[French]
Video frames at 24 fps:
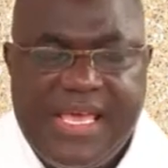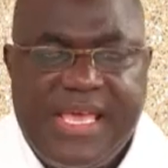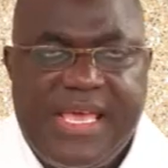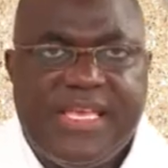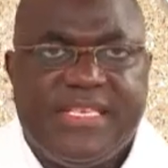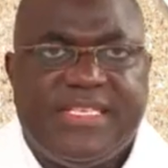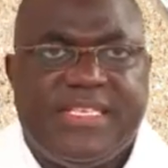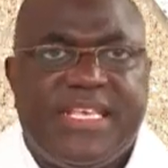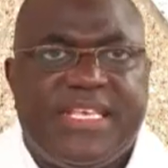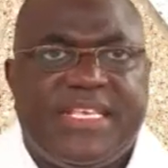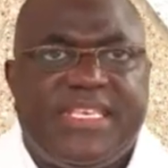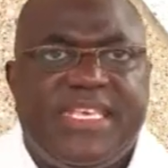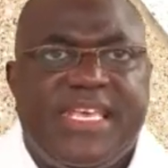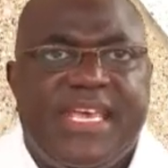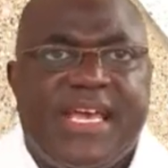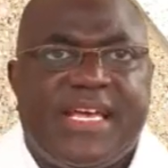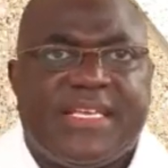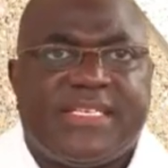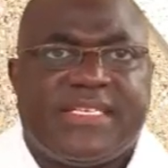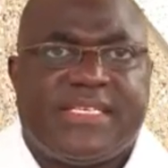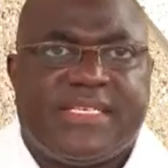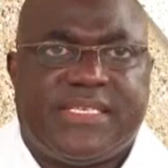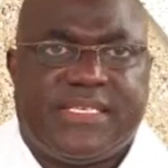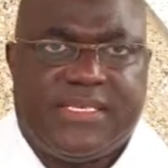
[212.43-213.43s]

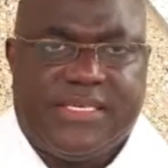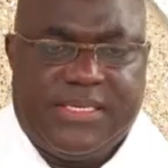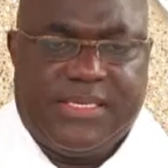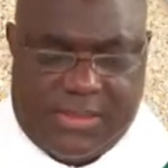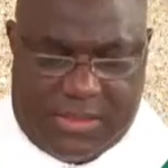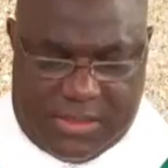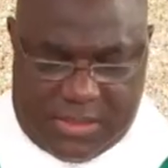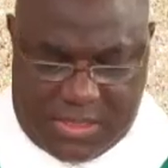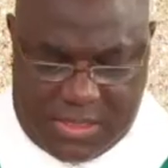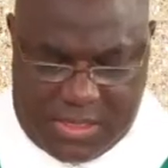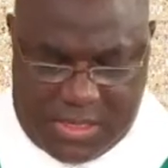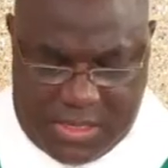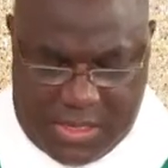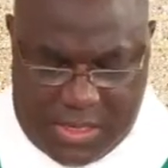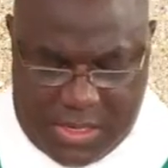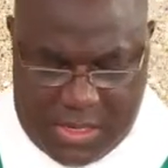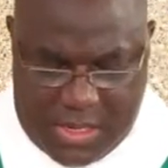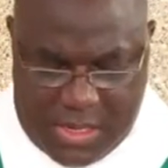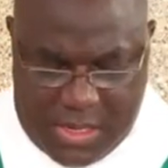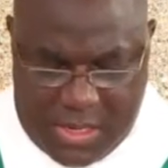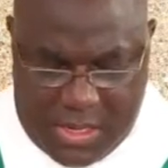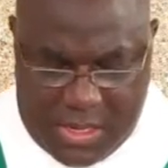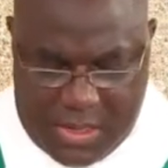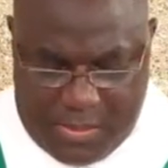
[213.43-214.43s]
Ézéchias
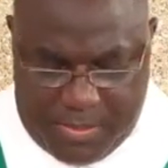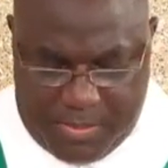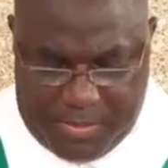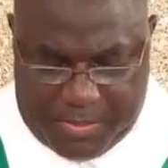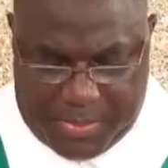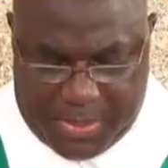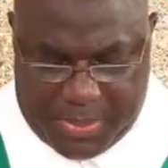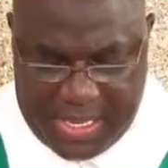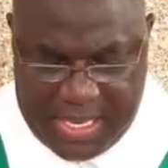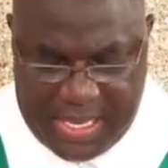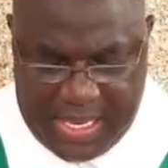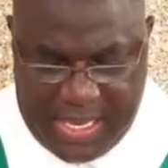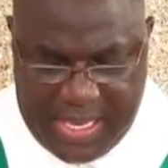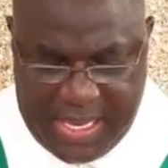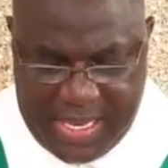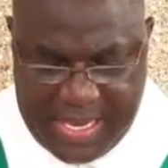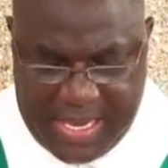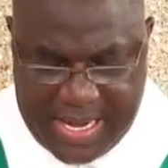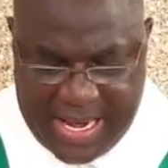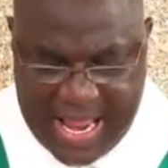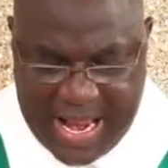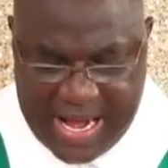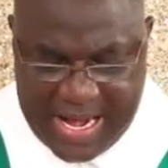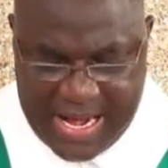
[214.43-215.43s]

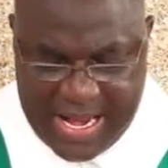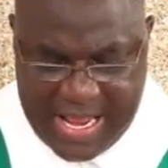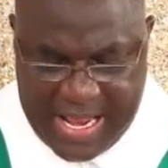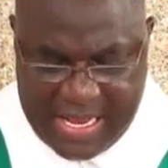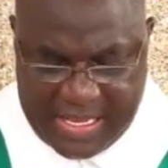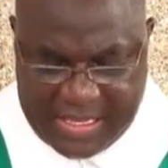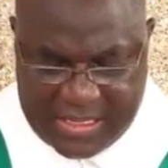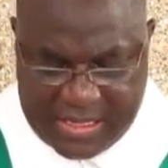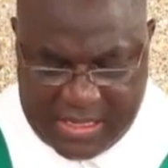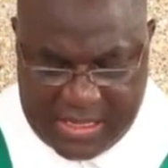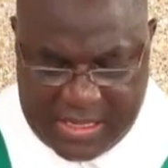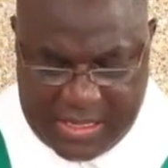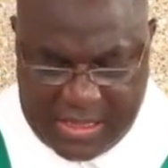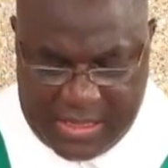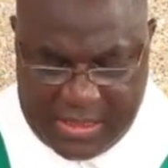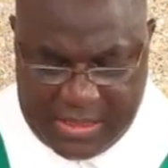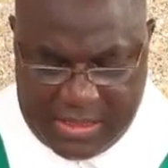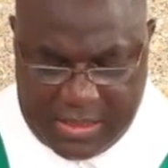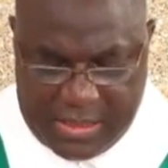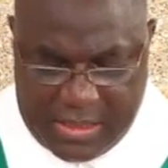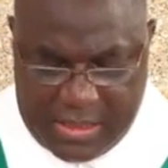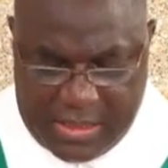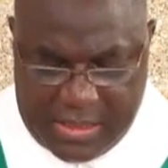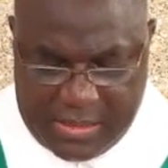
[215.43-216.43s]
prit la lettre
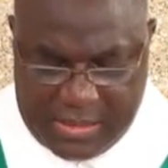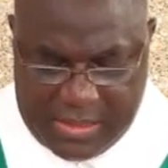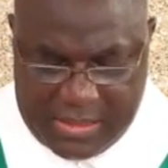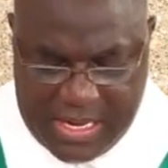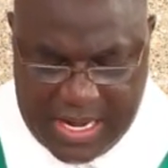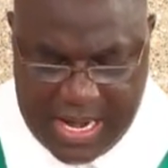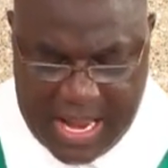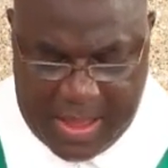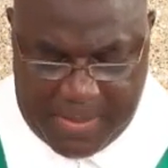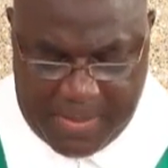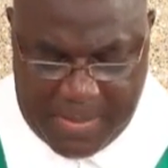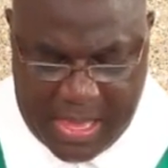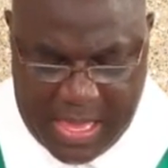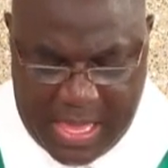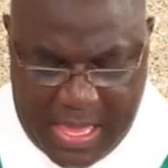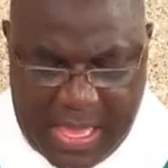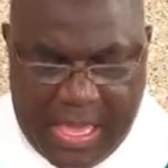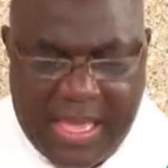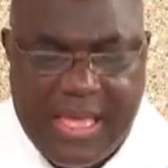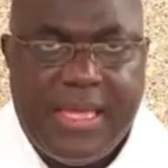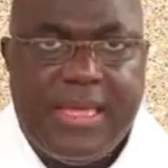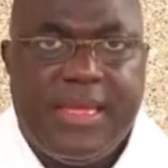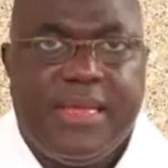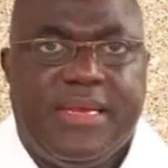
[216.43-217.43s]
de la main
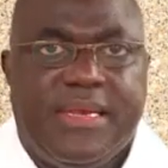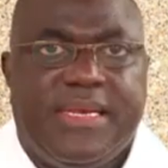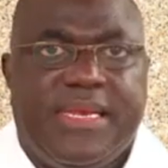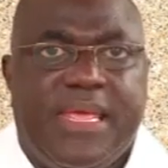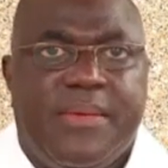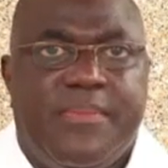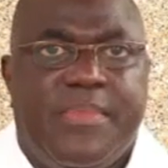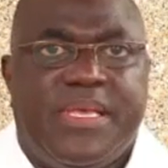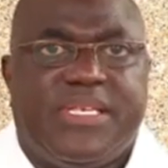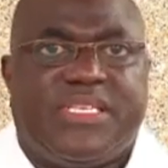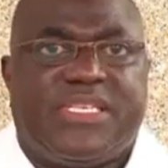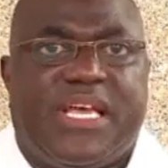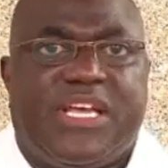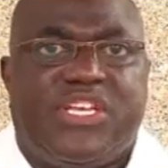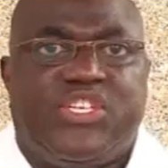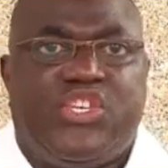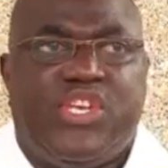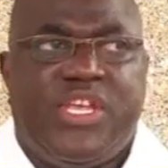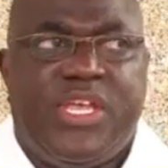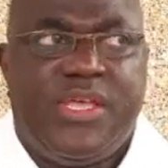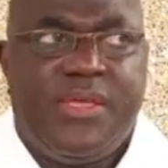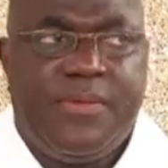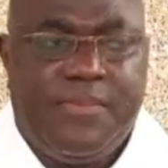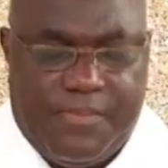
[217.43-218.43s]
des
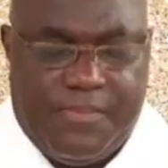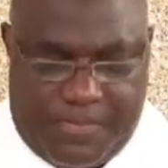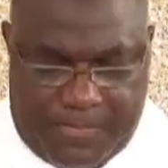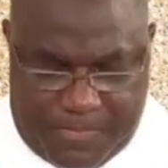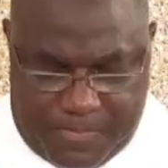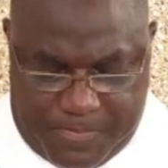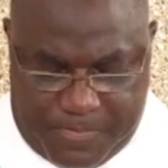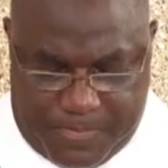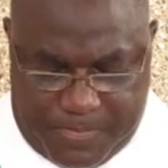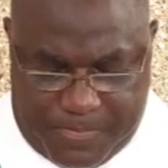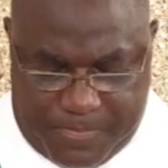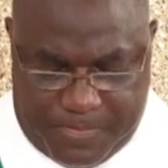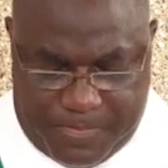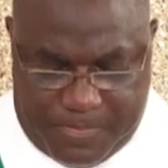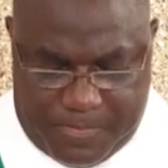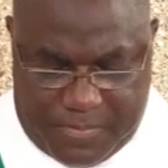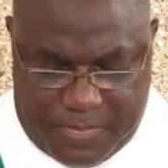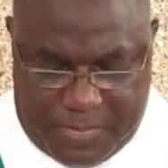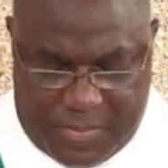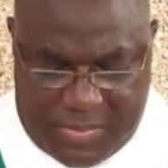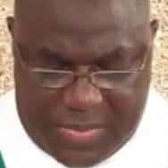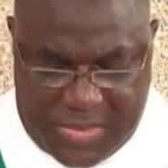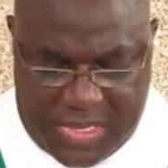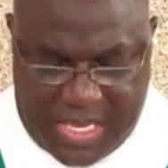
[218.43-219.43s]
messagers
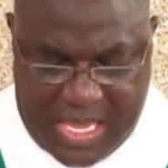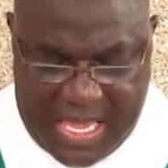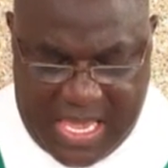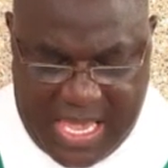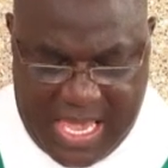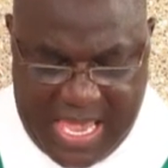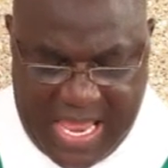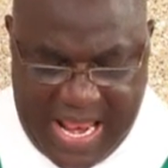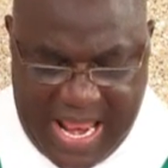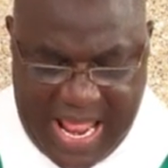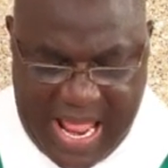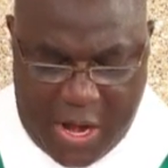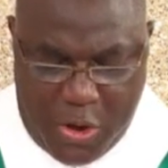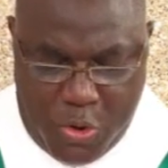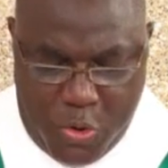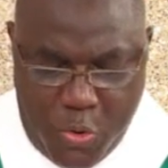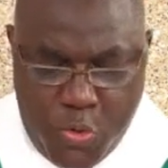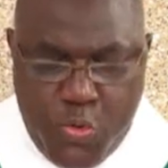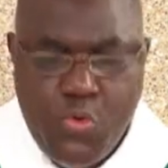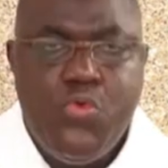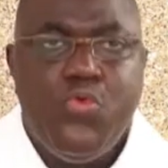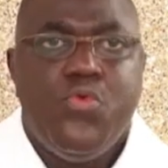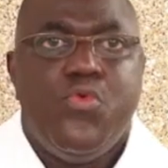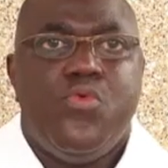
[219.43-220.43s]
et la
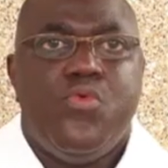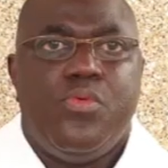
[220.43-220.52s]
lut.